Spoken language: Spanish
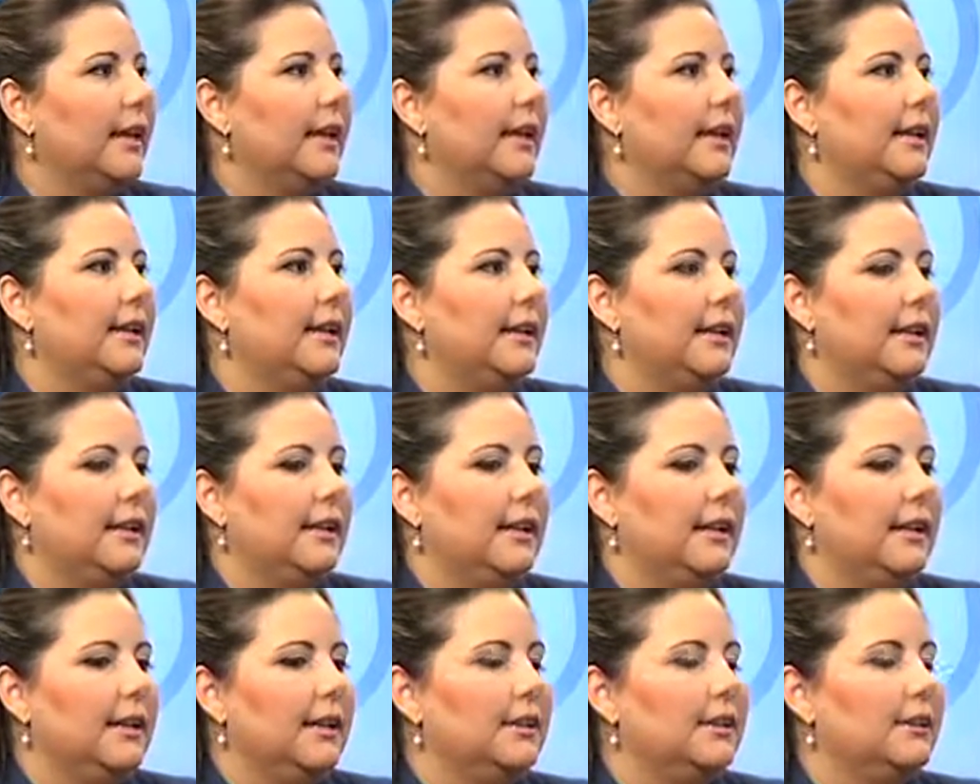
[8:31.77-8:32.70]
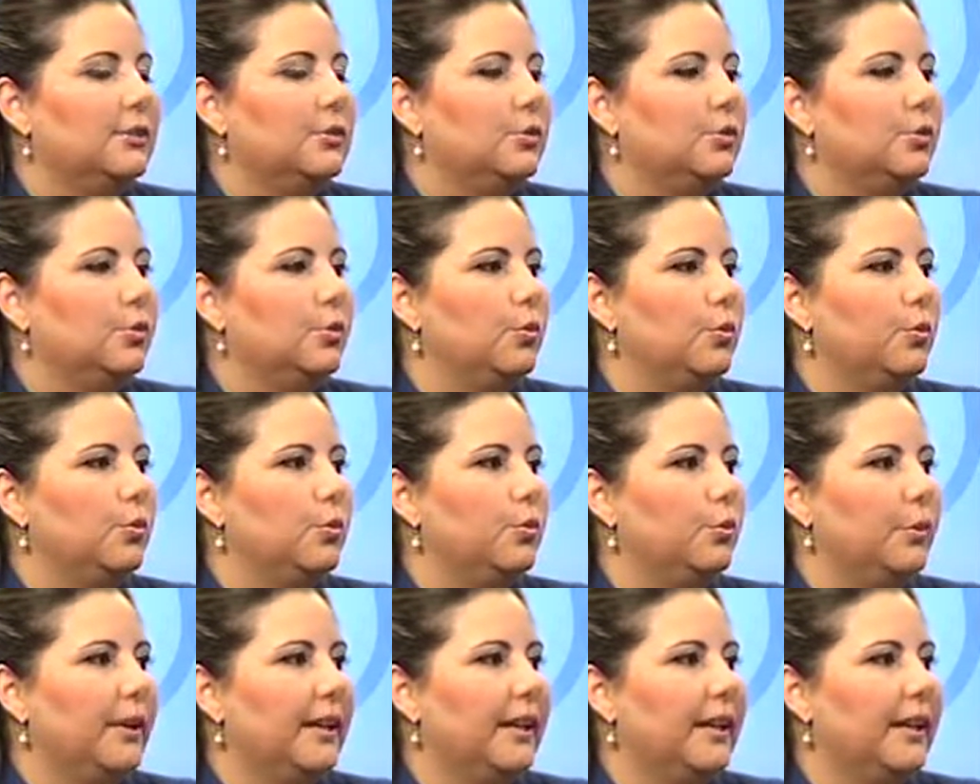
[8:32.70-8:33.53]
y, y su,